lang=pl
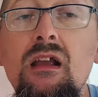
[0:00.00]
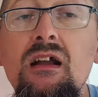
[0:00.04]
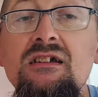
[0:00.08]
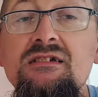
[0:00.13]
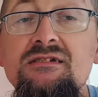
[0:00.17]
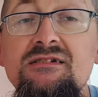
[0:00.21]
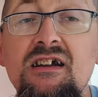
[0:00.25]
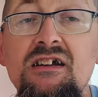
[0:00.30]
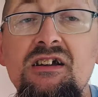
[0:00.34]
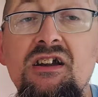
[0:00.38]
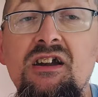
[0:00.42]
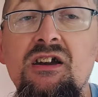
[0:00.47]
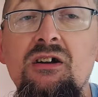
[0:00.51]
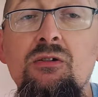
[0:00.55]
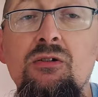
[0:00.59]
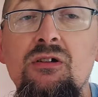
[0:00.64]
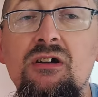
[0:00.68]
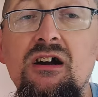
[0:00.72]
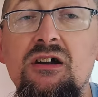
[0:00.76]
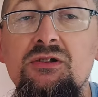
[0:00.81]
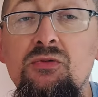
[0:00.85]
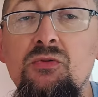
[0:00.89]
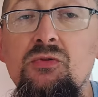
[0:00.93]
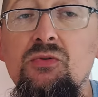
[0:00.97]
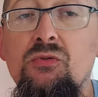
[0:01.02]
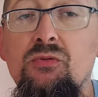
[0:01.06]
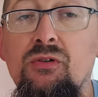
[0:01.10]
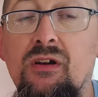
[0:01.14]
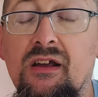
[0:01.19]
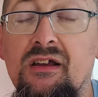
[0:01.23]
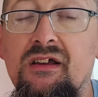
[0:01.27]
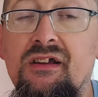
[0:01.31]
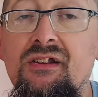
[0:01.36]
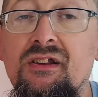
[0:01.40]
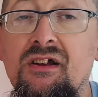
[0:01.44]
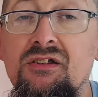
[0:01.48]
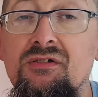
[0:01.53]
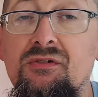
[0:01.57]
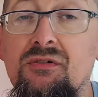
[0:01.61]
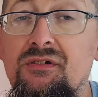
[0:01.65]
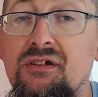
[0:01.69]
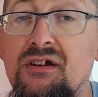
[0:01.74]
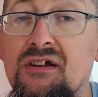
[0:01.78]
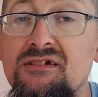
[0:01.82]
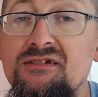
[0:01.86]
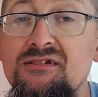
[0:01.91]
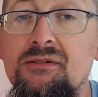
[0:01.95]
z jakiego gatunku rekina to
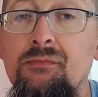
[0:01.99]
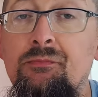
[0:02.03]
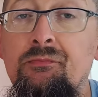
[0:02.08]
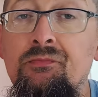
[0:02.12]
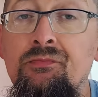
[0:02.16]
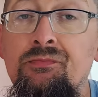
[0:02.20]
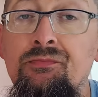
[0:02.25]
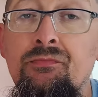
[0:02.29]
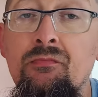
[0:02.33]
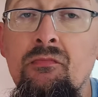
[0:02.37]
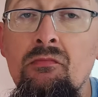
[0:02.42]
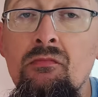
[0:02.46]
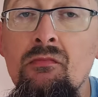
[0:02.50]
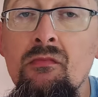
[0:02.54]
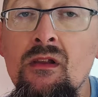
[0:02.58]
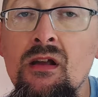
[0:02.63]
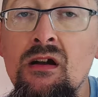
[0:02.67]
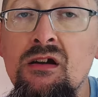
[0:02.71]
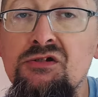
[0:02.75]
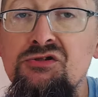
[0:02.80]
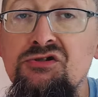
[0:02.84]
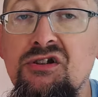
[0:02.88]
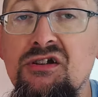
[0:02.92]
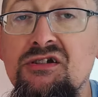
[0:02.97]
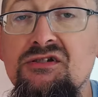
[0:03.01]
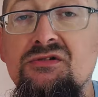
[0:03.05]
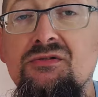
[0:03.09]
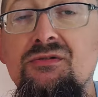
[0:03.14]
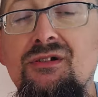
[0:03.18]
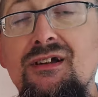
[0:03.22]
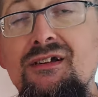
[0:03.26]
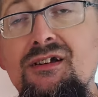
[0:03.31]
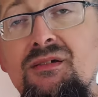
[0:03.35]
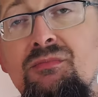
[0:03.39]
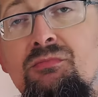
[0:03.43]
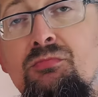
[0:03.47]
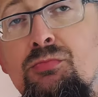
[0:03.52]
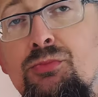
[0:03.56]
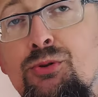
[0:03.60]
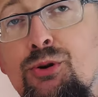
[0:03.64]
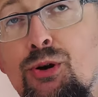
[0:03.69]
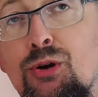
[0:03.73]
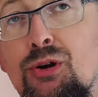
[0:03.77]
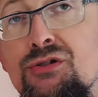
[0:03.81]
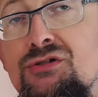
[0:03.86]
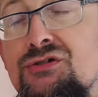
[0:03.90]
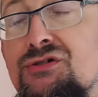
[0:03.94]
jest czy jest to rekin
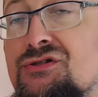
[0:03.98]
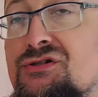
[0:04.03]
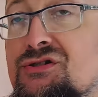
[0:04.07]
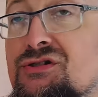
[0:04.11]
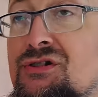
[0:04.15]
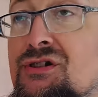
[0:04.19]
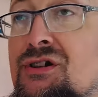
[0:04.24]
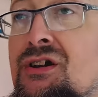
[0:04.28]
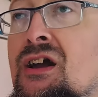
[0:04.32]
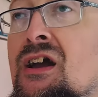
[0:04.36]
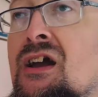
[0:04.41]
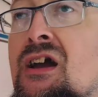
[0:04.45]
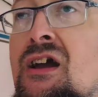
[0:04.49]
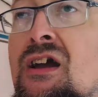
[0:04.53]
młot, czy